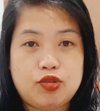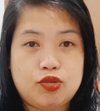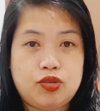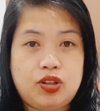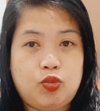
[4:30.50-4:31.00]

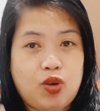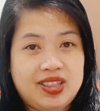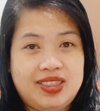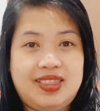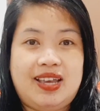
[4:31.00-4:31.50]
ako
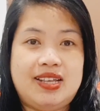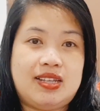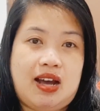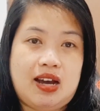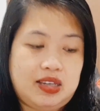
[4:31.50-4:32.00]
one day
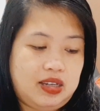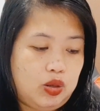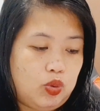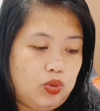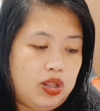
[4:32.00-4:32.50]
sa
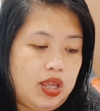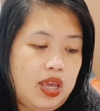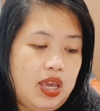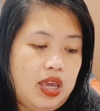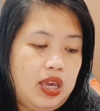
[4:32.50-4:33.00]
aking loan.
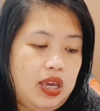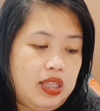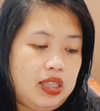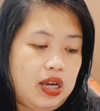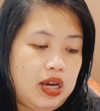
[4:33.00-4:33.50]

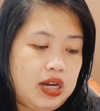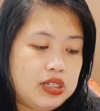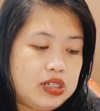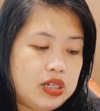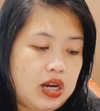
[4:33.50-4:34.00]
And
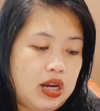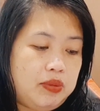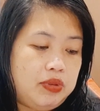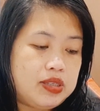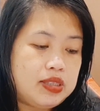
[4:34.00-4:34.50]
nag-add siya
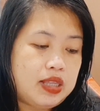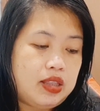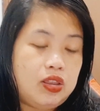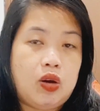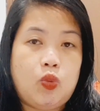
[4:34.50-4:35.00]

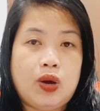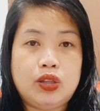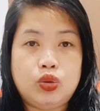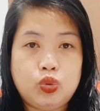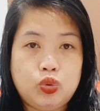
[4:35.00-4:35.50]
instead na
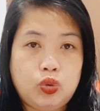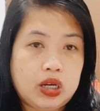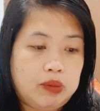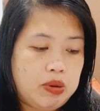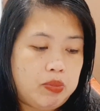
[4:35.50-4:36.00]
1 to yung
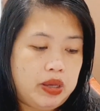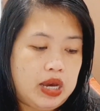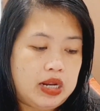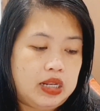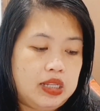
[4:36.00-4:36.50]
aking
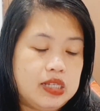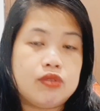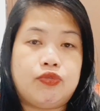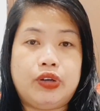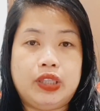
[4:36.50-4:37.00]
babayaran
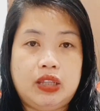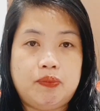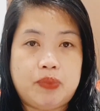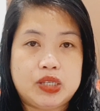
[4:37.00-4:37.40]
is 14